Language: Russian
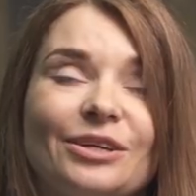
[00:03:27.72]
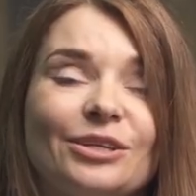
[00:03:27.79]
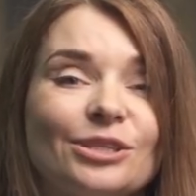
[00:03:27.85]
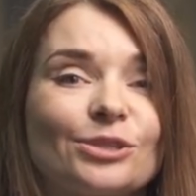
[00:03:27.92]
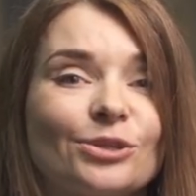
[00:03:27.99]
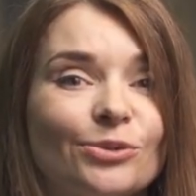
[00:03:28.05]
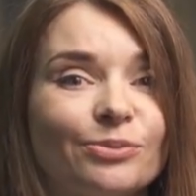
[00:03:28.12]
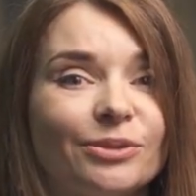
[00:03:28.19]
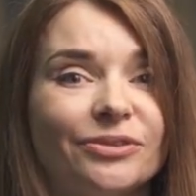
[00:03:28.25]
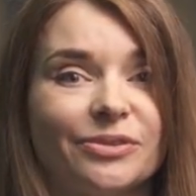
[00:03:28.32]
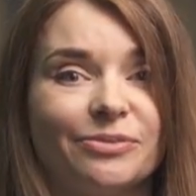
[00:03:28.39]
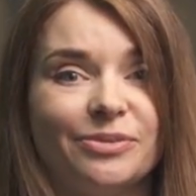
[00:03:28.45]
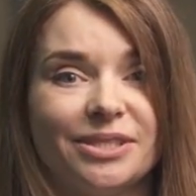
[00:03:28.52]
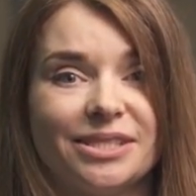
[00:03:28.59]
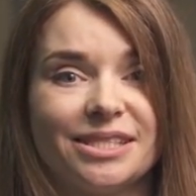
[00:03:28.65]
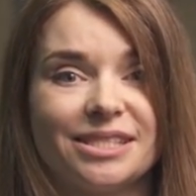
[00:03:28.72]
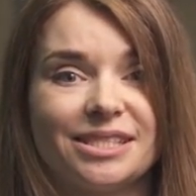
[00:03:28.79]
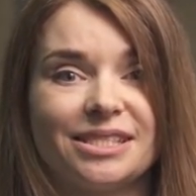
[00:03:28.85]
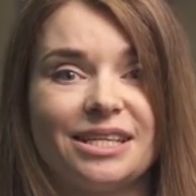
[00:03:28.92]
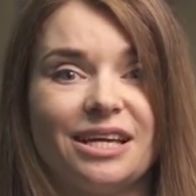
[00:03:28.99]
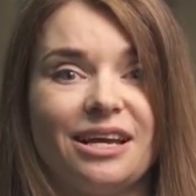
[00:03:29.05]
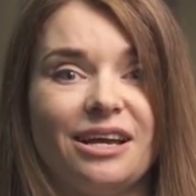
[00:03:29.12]
из крупного
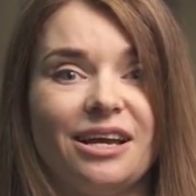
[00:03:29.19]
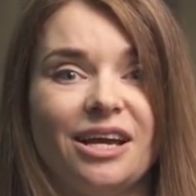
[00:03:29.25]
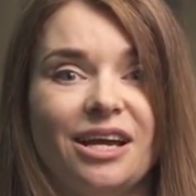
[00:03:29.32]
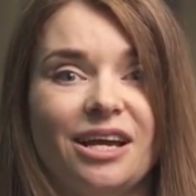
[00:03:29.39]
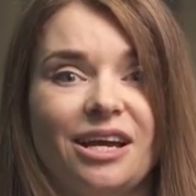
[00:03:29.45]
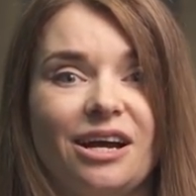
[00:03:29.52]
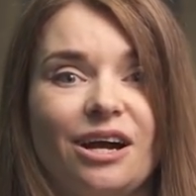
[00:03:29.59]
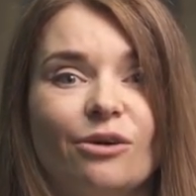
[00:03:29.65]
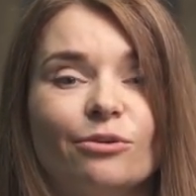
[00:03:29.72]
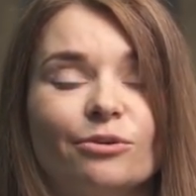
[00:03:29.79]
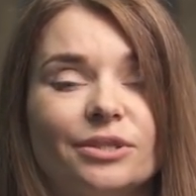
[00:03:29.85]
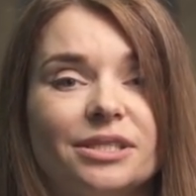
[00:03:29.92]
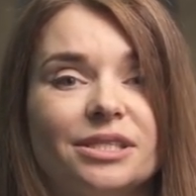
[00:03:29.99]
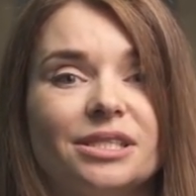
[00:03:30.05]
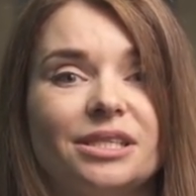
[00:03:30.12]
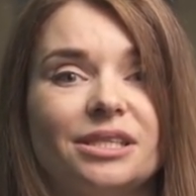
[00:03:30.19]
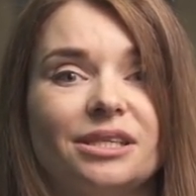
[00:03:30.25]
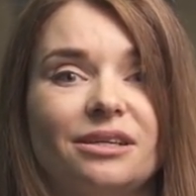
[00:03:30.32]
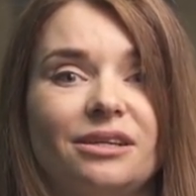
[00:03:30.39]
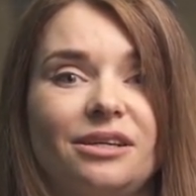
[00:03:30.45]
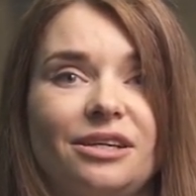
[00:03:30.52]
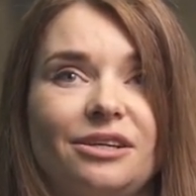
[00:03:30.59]
бизнеса а,
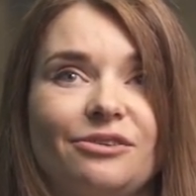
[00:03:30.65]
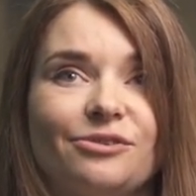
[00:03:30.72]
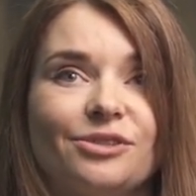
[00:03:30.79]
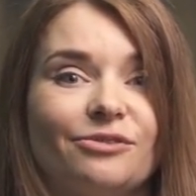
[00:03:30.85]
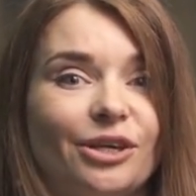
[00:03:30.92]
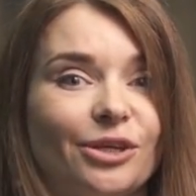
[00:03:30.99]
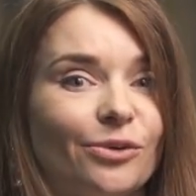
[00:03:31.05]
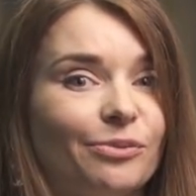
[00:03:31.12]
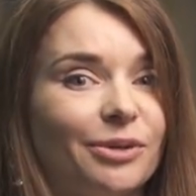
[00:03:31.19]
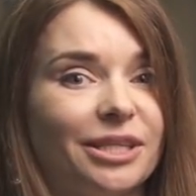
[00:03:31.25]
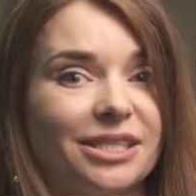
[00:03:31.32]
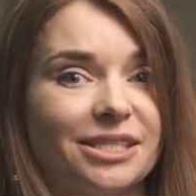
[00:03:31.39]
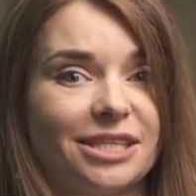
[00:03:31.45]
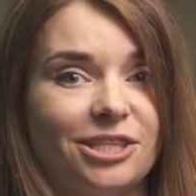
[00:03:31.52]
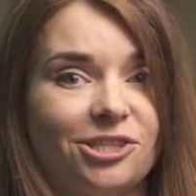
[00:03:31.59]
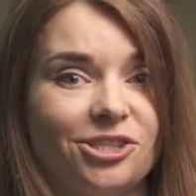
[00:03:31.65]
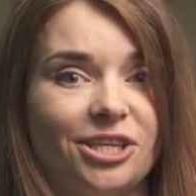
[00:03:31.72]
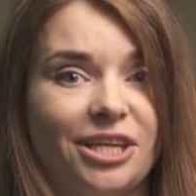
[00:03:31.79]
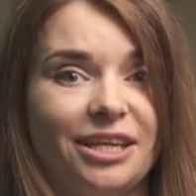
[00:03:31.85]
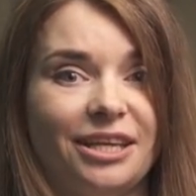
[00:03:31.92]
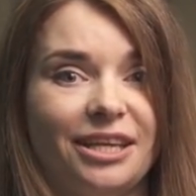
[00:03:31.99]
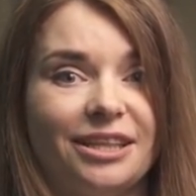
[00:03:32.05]
уйти в свое
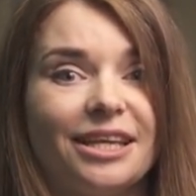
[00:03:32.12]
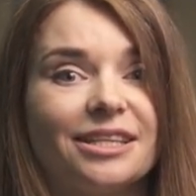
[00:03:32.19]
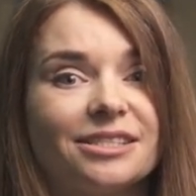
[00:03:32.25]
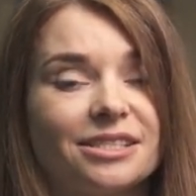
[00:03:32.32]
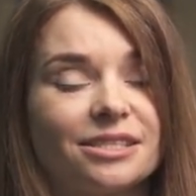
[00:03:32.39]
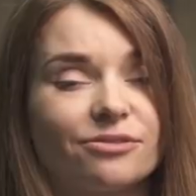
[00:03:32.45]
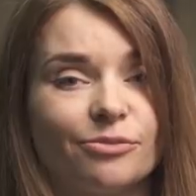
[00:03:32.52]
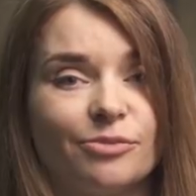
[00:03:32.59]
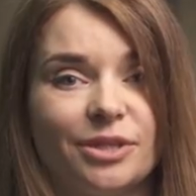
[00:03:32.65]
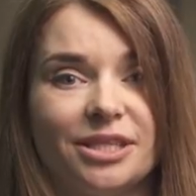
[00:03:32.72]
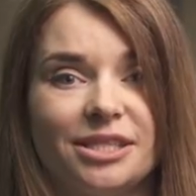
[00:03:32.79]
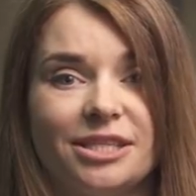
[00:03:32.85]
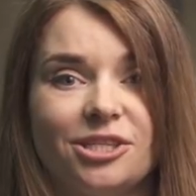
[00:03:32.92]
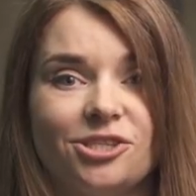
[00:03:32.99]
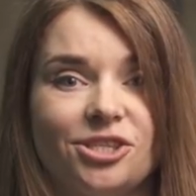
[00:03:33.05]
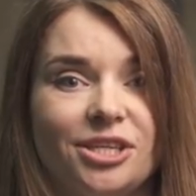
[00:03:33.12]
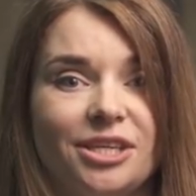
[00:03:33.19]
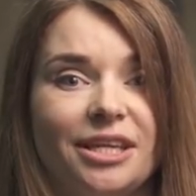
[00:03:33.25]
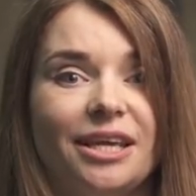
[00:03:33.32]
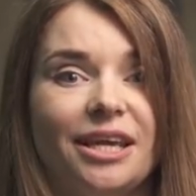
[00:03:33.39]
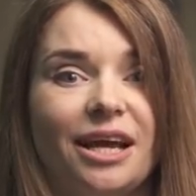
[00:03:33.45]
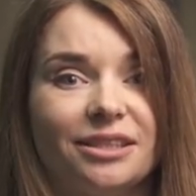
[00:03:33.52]
предназначение, найти свое
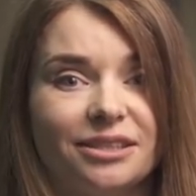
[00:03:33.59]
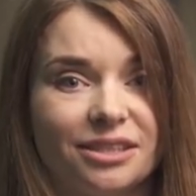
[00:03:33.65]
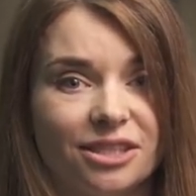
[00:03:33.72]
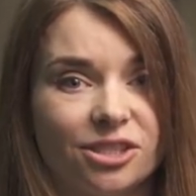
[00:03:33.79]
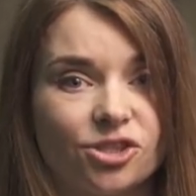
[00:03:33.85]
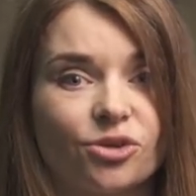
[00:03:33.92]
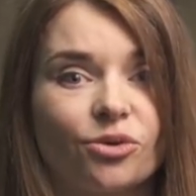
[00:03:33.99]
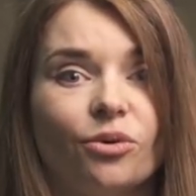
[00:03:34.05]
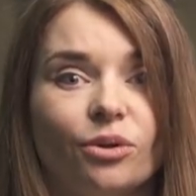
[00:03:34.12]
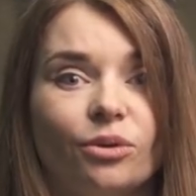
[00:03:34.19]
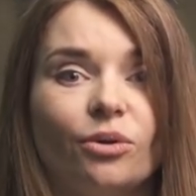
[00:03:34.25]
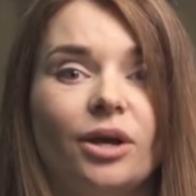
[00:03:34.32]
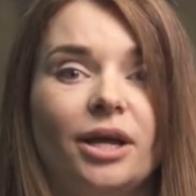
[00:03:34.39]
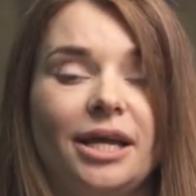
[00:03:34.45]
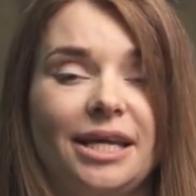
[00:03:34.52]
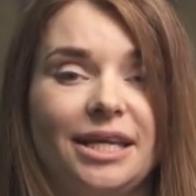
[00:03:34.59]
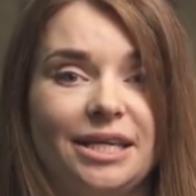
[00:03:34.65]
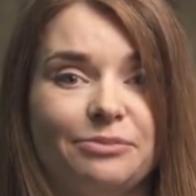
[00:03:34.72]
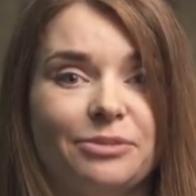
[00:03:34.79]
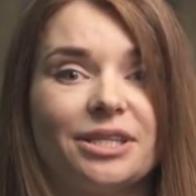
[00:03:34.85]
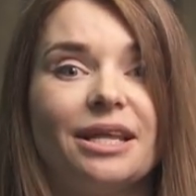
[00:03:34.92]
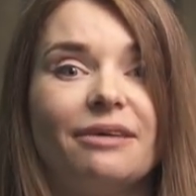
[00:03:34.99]
предназначение и открыть школу
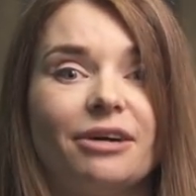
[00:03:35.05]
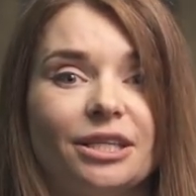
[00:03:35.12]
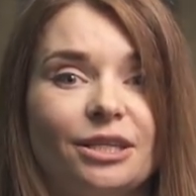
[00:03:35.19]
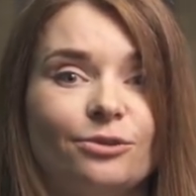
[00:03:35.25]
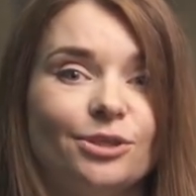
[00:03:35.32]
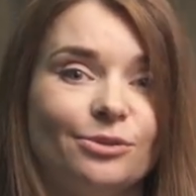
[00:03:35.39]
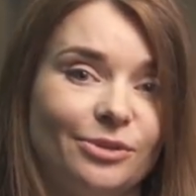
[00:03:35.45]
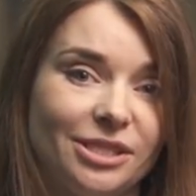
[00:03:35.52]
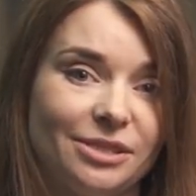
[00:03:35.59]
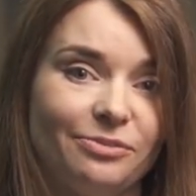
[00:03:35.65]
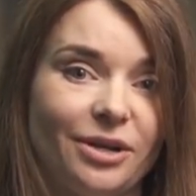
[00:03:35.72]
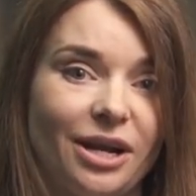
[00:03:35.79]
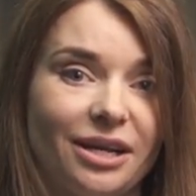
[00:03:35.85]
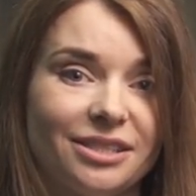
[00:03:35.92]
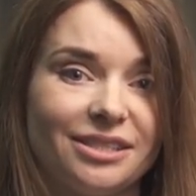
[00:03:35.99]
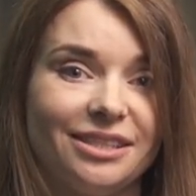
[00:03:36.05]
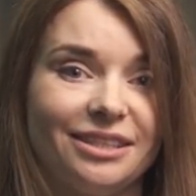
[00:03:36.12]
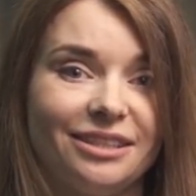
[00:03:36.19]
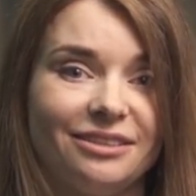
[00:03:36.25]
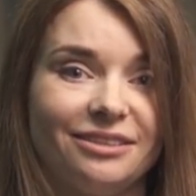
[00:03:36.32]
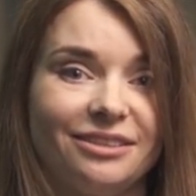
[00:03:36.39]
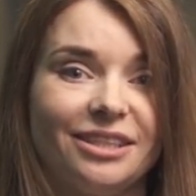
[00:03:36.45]
и передавать людям эти
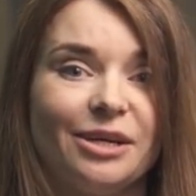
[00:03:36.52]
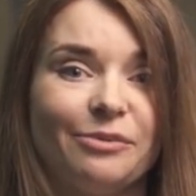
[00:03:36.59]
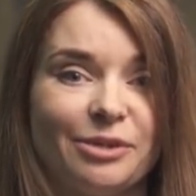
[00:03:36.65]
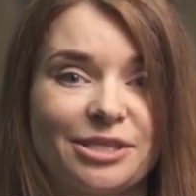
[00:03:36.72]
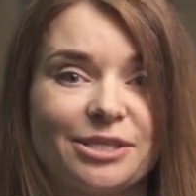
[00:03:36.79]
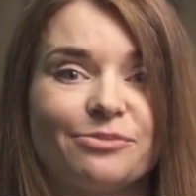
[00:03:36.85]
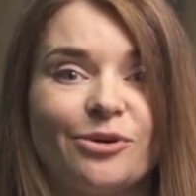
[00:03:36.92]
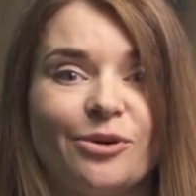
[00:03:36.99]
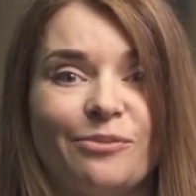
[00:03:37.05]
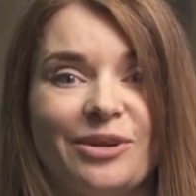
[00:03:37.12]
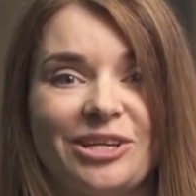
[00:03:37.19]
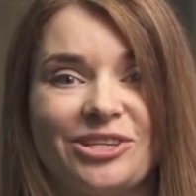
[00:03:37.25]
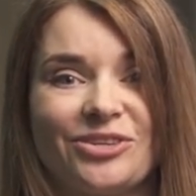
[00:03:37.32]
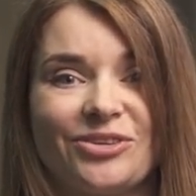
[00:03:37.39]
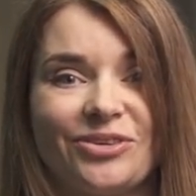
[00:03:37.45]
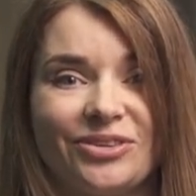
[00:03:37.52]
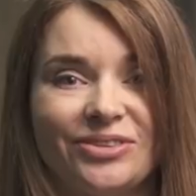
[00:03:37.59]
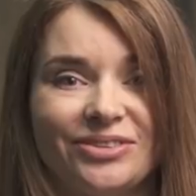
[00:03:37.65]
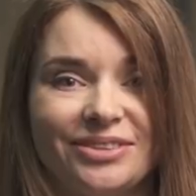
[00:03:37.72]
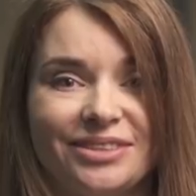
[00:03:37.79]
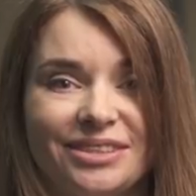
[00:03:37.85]
практики. Спасибо вам большое.